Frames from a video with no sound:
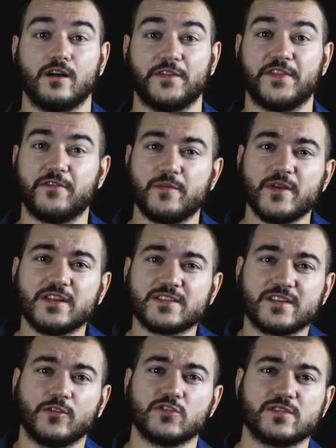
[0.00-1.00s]

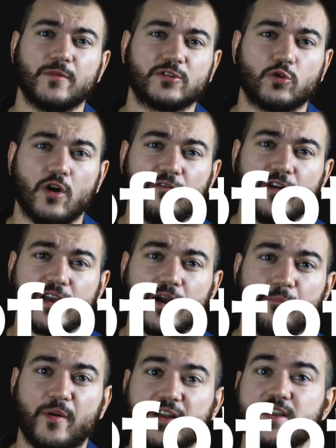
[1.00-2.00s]
Одновременно с анонсом от Huawei
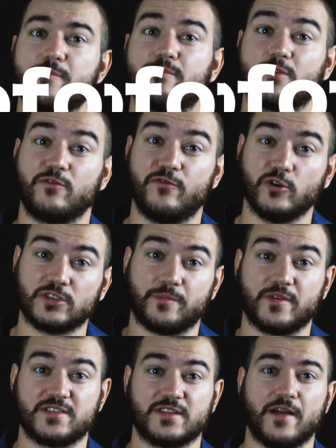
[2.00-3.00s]
компания
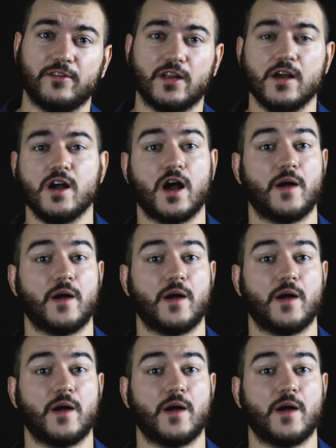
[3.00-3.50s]
Profoto представила